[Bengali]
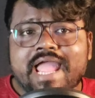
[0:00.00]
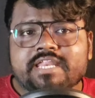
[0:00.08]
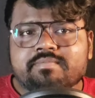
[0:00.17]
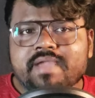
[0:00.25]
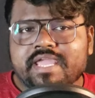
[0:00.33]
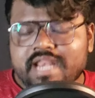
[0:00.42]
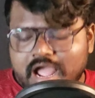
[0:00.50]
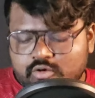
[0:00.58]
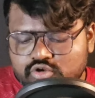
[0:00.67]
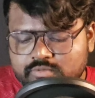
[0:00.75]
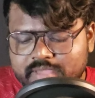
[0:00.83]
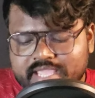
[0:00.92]
রাইট ব্যাকে
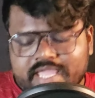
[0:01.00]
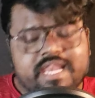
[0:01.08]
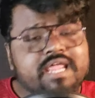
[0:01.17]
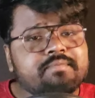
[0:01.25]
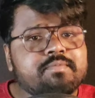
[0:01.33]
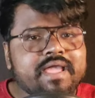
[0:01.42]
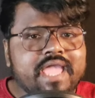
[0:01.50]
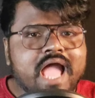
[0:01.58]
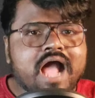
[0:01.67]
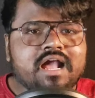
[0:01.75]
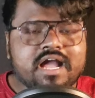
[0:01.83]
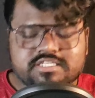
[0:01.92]
রাহুল ভেকে লেফট ব্যাকে
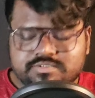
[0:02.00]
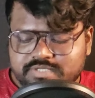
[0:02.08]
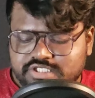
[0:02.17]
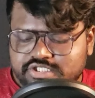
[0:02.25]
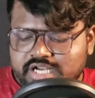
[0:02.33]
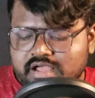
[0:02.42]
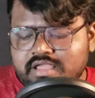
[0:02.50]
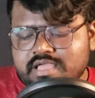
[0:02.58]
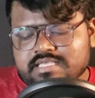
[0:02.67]
আকাশ মিশ্রা